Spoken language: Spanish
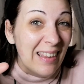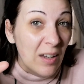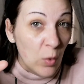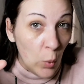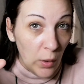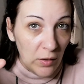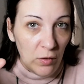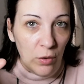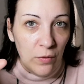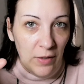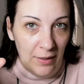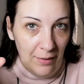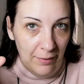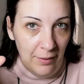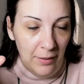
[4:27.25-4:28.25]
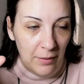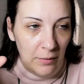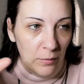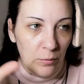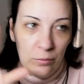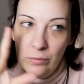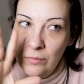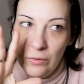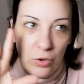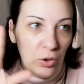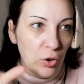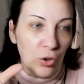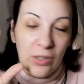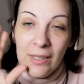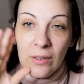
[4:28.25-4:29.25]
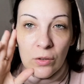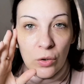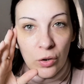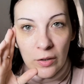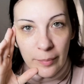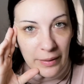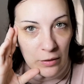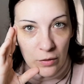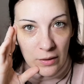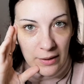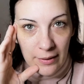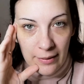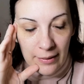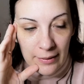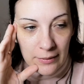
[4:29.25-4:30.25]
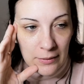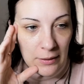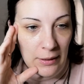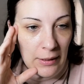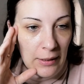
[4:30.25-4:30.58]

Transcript: descuentos van a hacer? No tengo ni pajolera idea.